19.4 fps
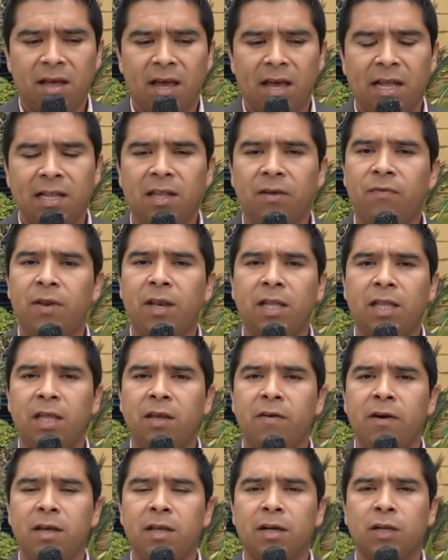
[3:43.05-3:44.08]

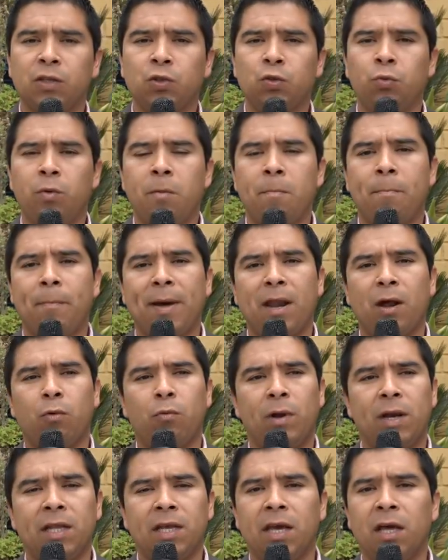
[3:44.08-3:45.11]
definitiva y en resumen, para
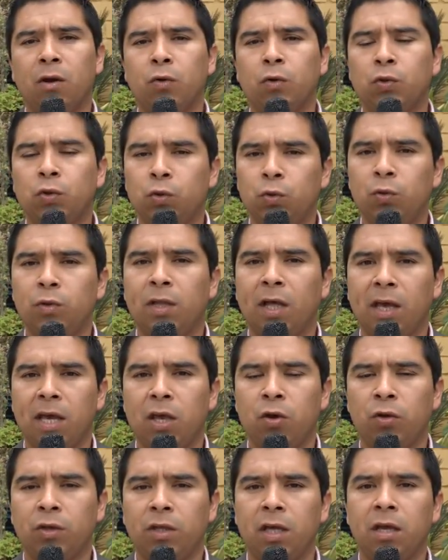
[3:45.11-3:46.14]
cualquier consulta que
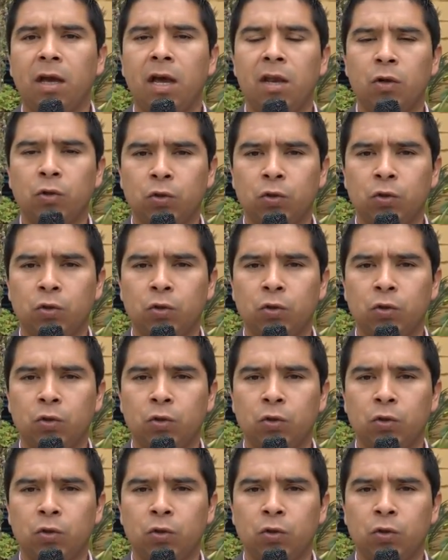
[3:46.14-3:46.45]
ellos tengan,